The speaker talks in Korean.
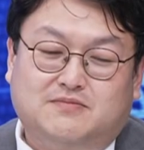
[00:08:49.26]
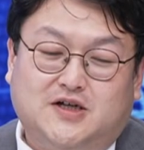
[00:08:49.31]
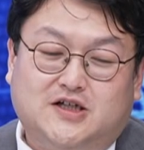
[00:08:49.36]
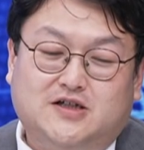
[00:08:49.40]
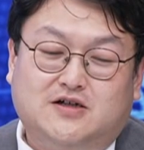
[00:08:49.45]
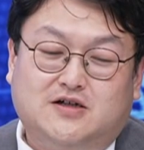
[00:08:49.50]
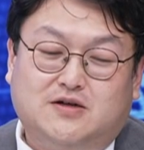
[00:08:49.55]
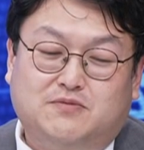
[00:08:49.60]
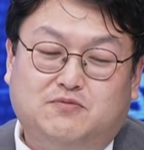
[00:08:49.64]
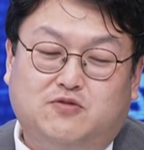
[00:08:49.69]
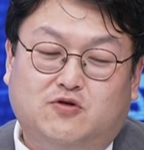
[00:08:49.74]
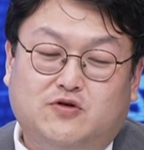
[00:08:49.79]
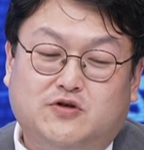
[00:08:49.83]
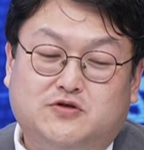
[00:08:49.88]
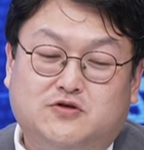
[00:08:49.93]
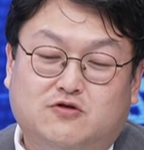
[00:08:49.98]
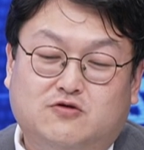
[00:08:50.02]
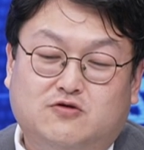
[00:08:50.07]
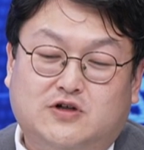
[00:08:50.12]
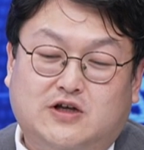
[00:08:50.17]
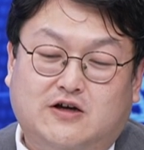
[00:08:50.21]
만약에
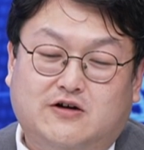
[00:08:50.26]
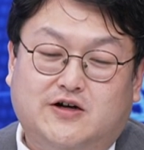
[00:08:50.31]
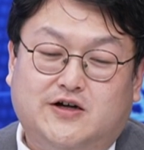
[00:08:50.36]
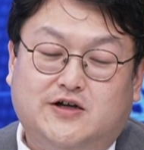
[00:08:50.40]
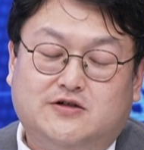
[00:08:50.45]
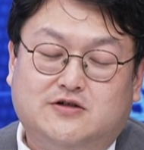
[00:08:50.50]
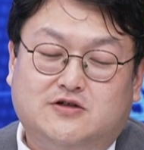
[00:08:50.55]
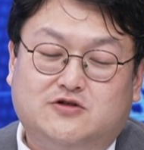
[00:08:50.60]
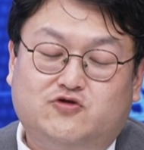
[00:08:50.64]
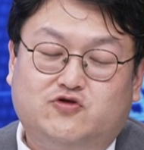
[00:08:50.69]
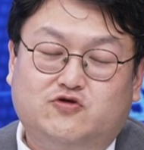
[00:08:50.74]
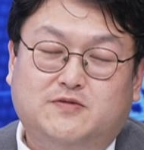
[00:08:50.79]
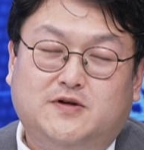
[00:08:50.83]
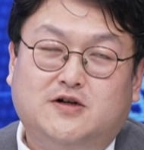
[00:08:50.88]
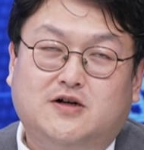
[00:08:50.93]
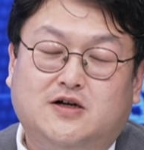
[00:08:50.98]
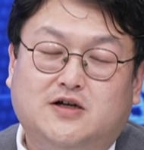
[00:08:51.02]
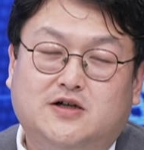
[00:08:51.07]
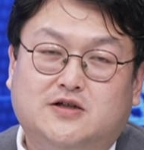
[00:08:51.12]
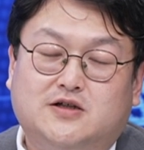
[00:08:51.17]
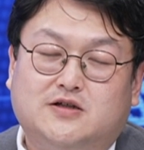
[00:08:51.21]
본격적으로 개화해서 출발을
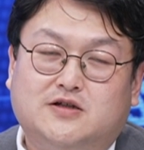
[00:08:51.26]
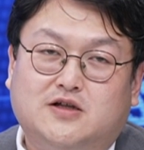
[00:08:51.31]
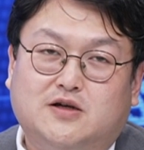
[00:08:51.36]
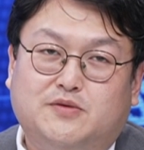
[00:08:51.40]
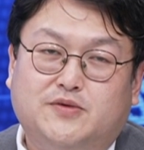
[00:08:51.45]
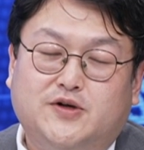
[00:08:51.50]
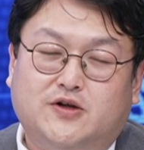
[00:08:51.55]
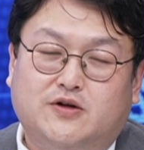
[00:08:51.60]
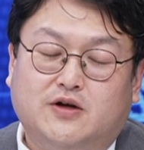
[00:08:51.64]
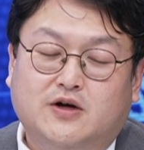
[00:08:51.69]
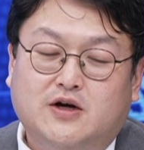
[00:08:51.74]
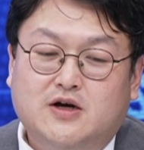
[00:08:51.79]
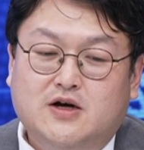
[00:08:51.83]
하게 된다면